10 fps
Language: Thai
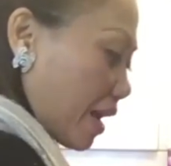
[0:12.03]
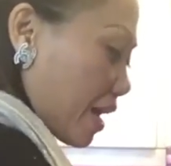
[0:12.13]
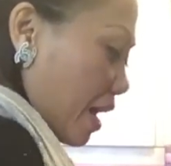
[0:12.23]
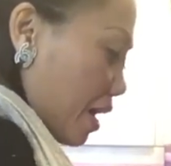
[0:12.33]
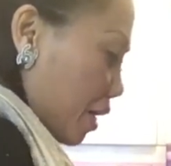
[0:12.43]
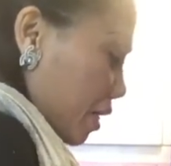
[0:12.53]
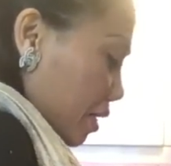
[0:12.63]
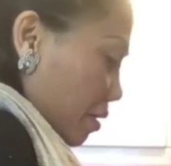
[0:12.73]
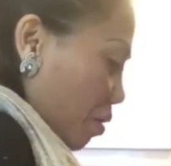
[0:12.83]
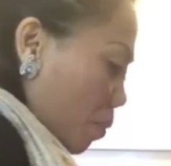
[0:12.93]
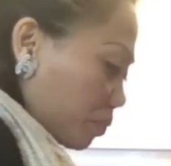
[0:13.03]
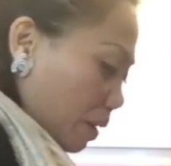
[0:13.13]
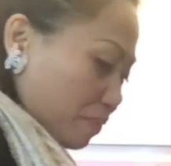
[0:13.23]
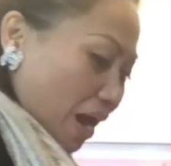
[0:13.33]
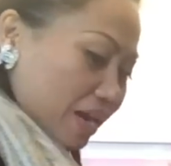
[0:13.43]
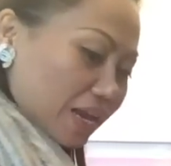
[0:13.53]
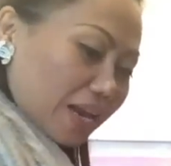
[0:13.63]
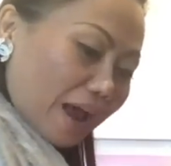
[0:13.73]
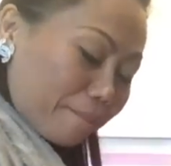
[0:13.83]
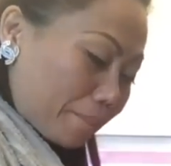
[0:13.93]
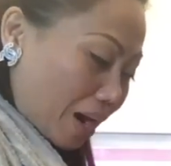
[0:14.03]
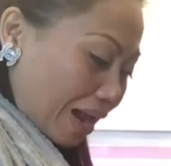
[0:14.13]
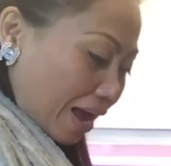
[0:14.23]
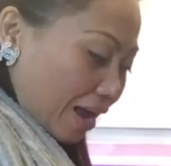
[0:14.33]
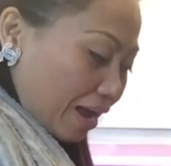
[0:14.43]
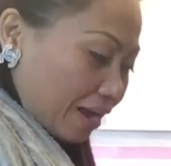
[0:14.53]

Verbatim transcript: อะไรคะอมตับยายนีน้ำปลา